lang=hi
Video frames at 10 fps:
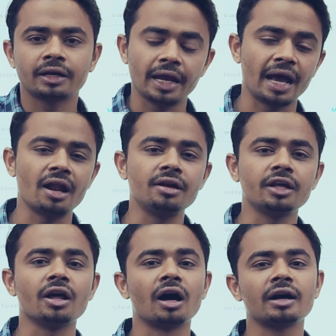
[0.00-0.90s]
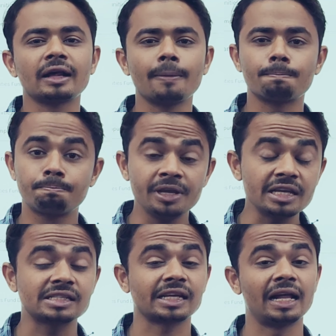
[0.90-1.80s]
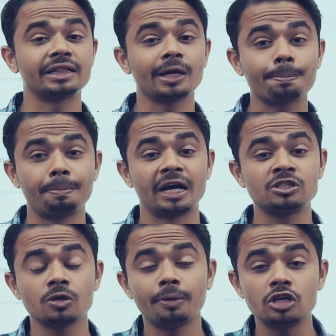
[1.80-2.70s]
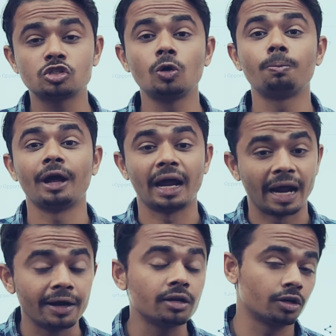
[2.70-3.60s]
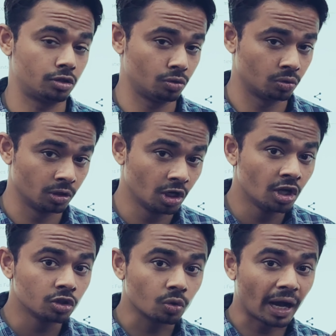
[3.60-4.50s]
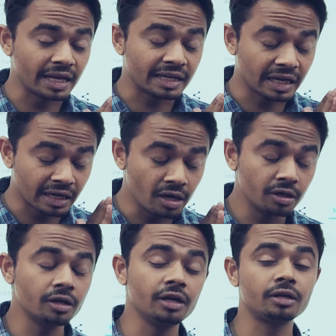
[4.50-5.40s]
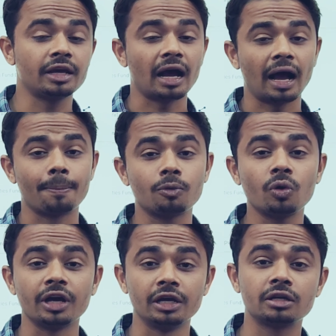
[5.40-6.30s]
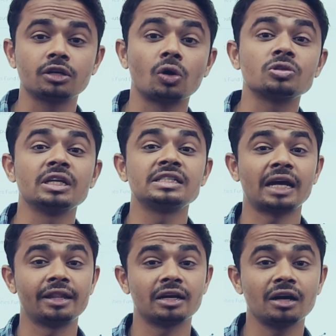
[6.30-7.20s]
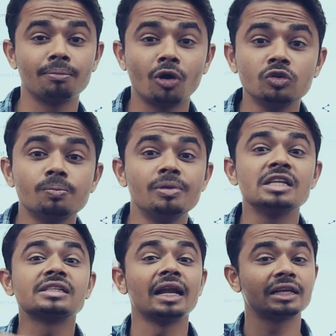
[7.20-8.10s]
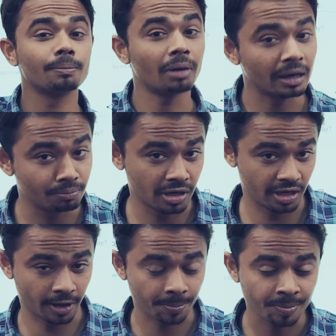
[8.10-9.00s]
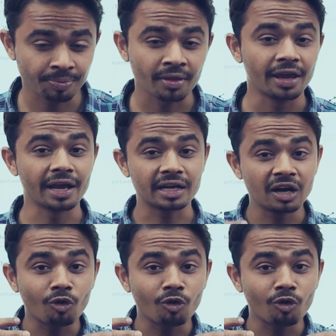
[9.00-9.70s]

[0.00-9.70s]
गारंटेड अगर आप 20 साल तक 500 500 रुपए ऐड करते हो तो आई गारंटेड इट कि आपको एक करोड़ से ज्यादा का अमाउंट 20 साल के बाद मिलेगा एक